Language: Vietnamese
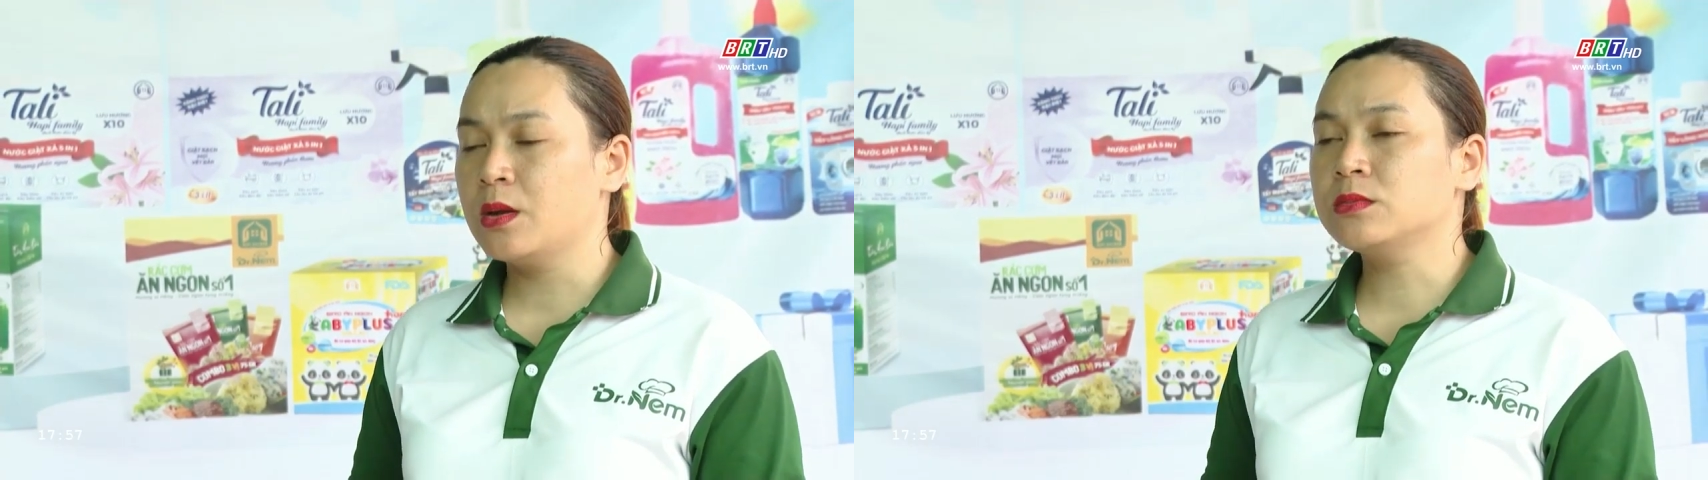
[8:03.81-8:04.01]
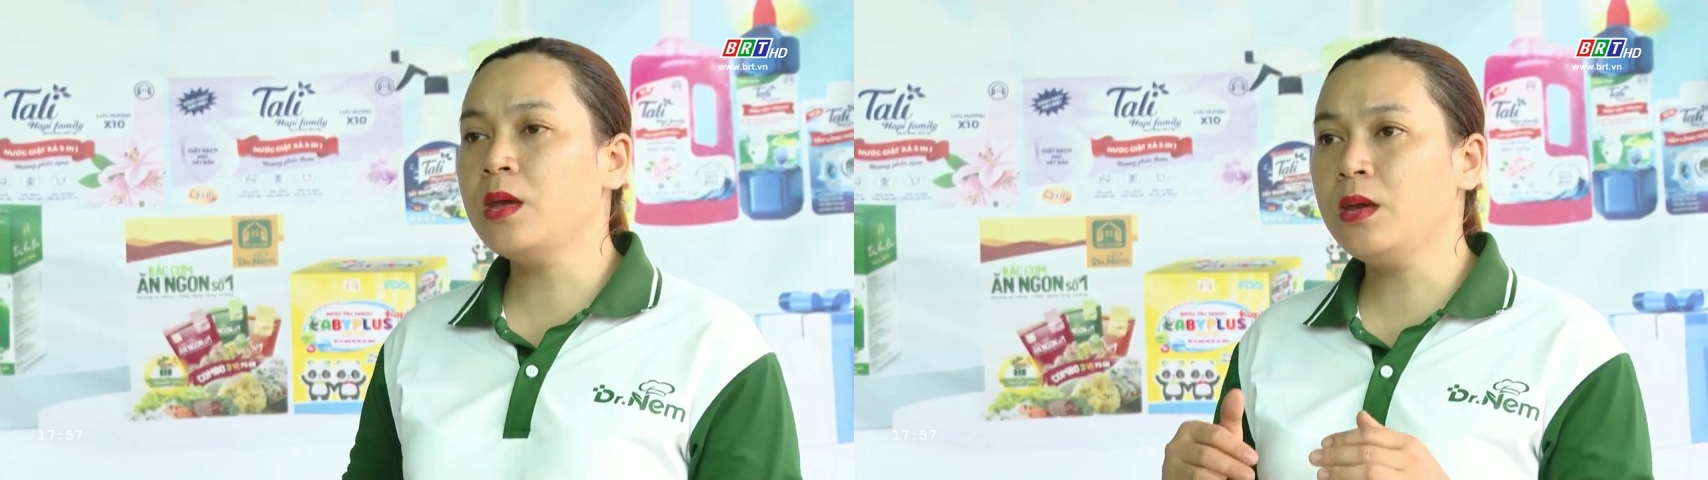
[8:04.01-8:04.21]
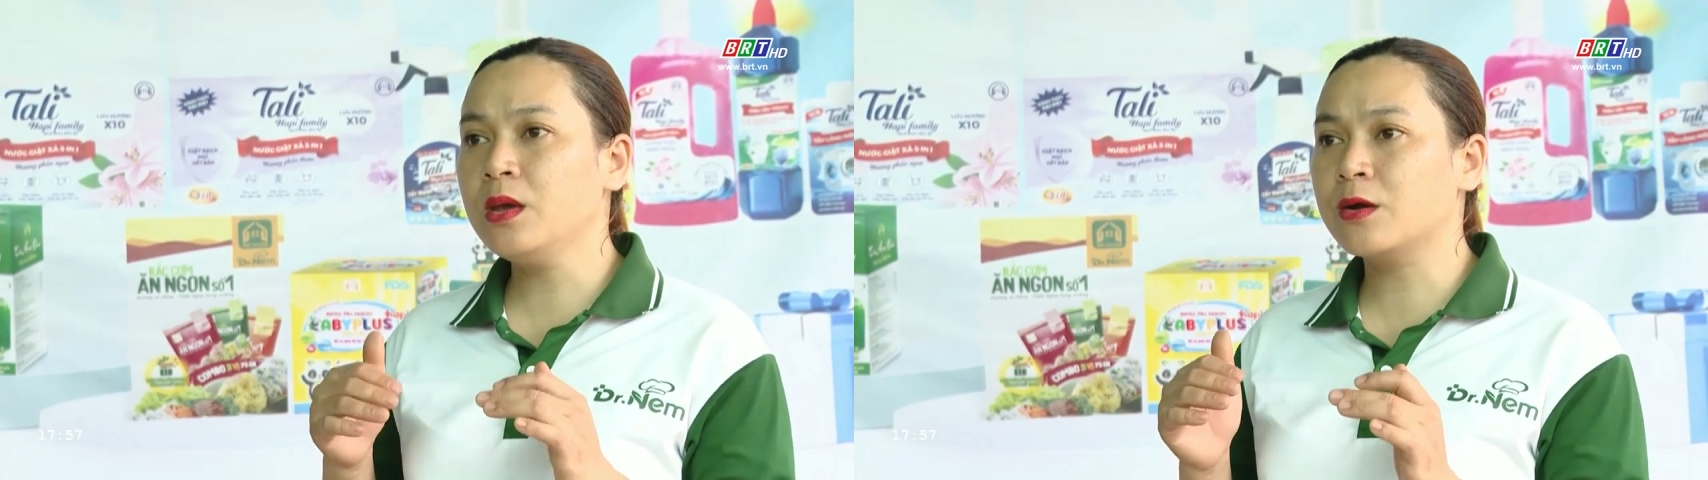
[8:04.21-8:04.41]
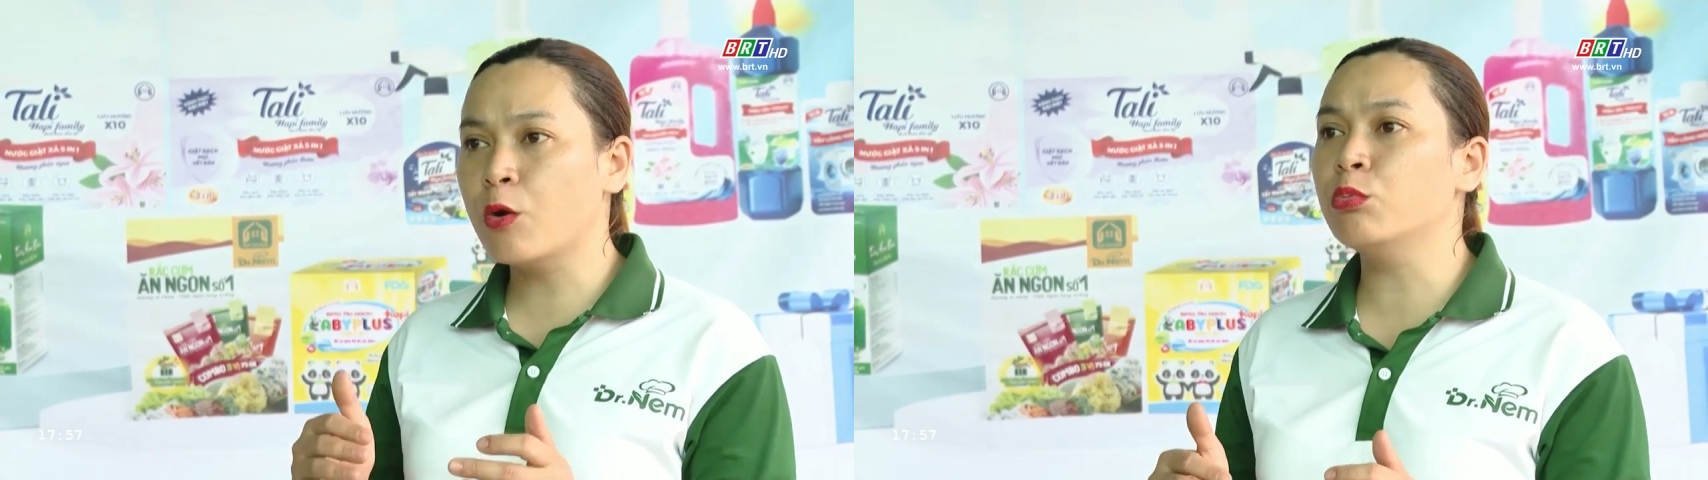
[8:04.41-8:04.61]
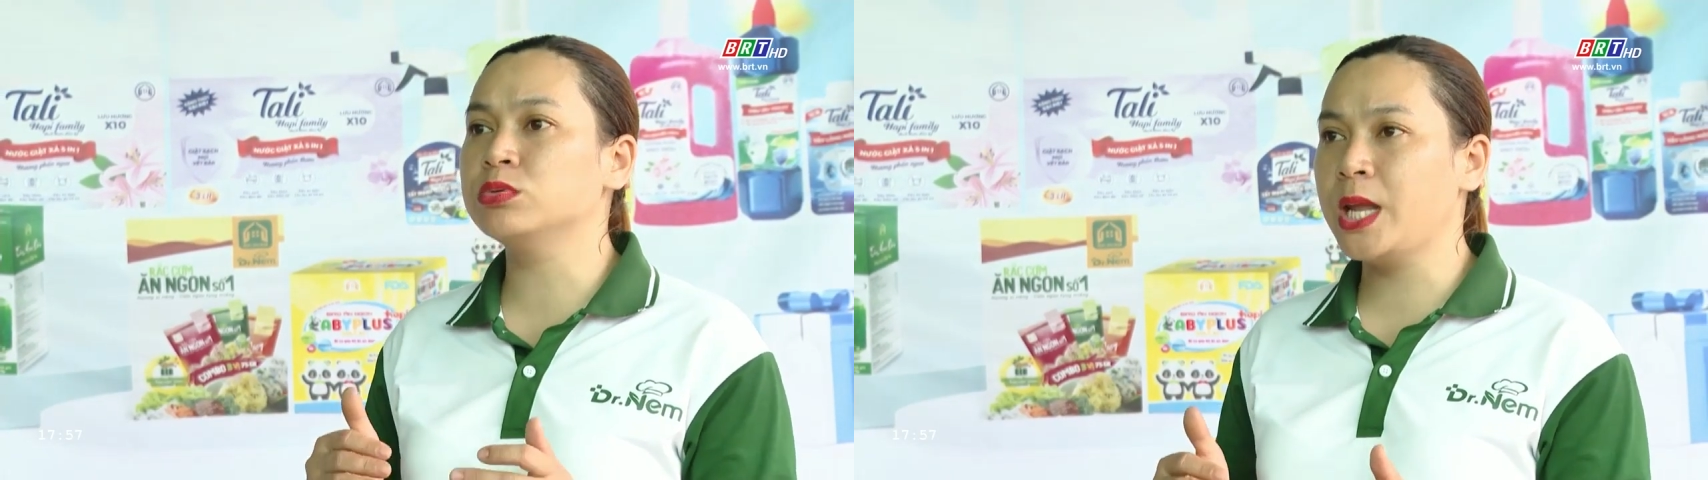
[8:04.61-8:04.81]
thì
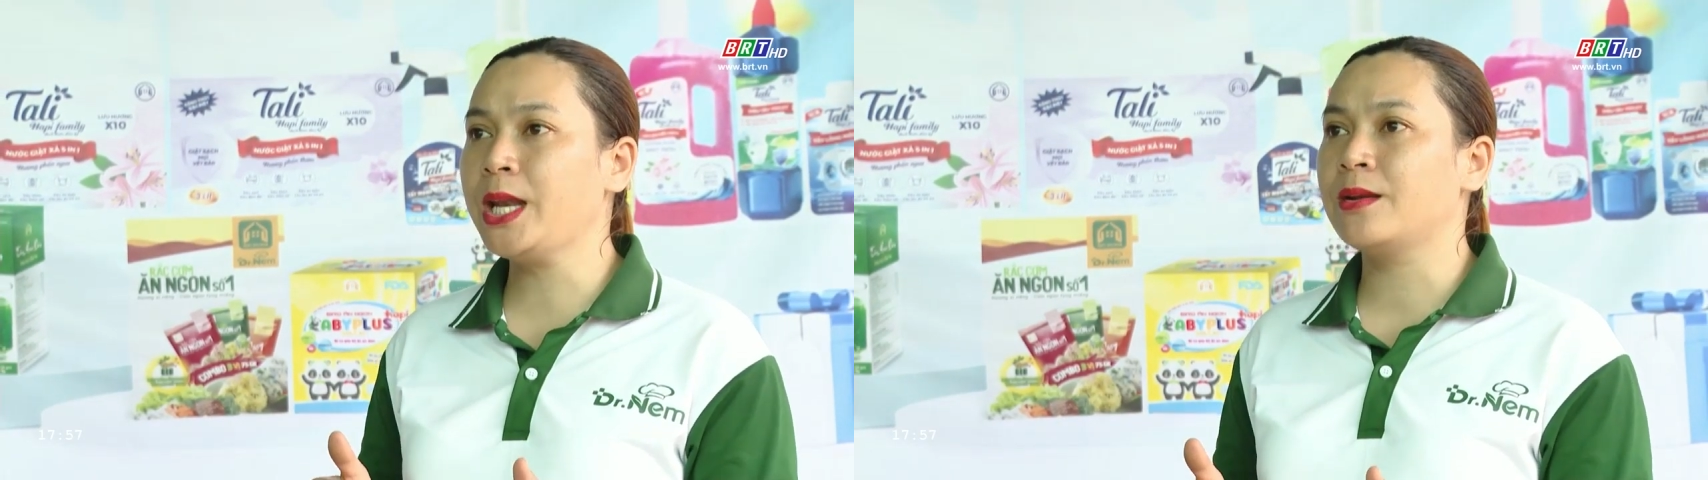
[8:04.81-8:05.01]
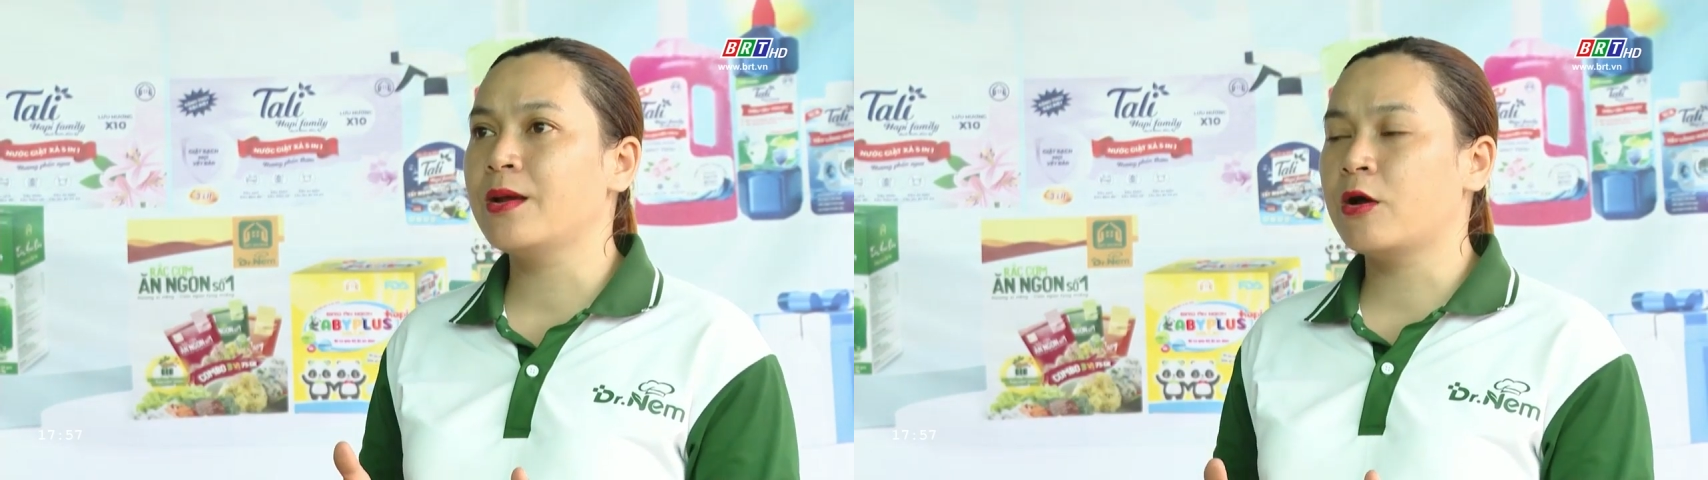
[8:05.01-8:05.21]
cũng nên